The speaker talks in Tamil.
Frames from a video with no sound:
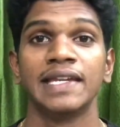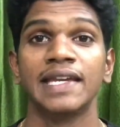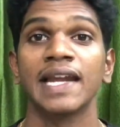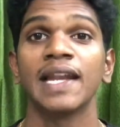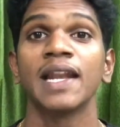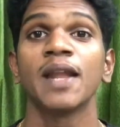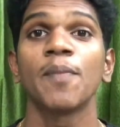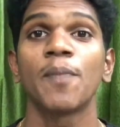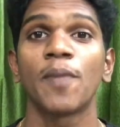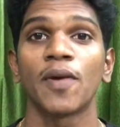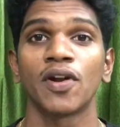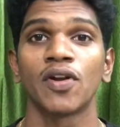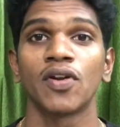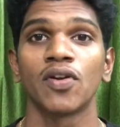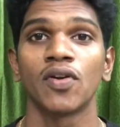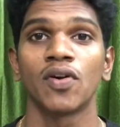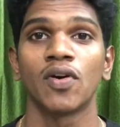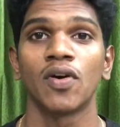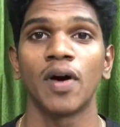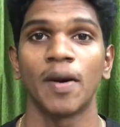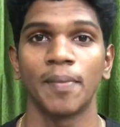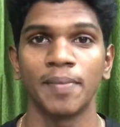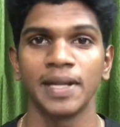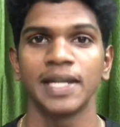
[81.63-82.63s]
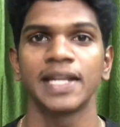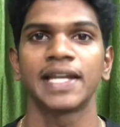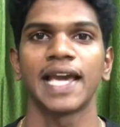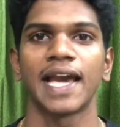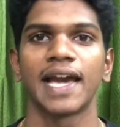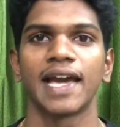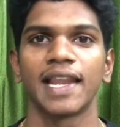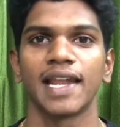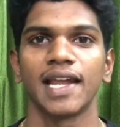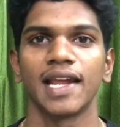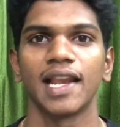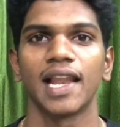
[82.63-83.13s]
என்ன பண்ணணும் அப்படின்னு
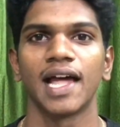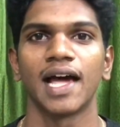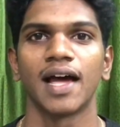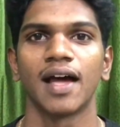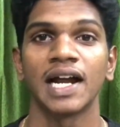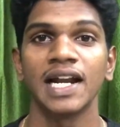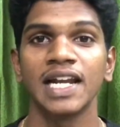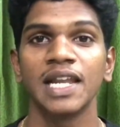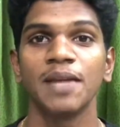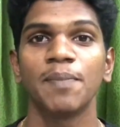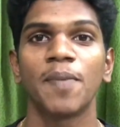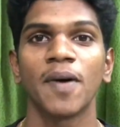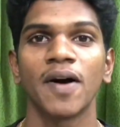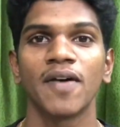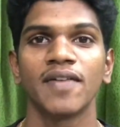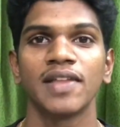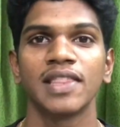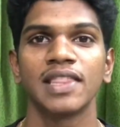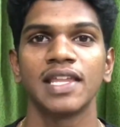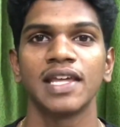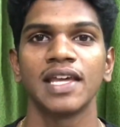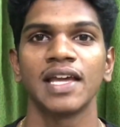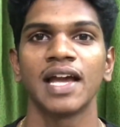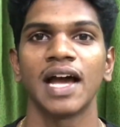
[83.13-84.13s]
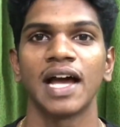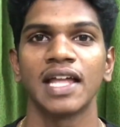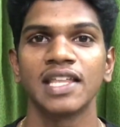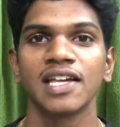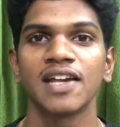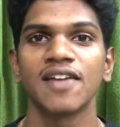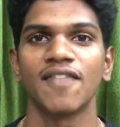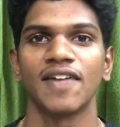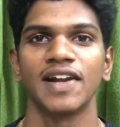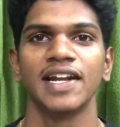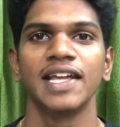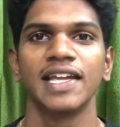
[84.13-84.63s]
கேட்குறீங்களா கண்டிப்பாக வந்து
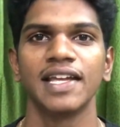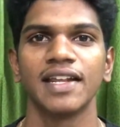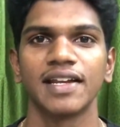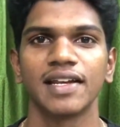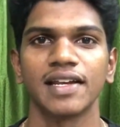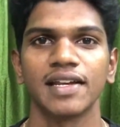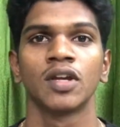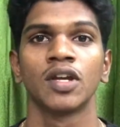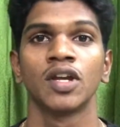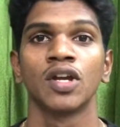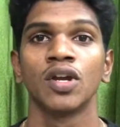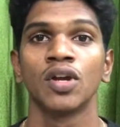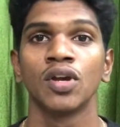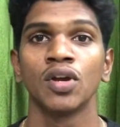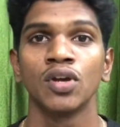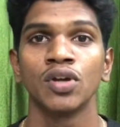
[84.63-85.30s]
அதுக்கு வழி இருக்குது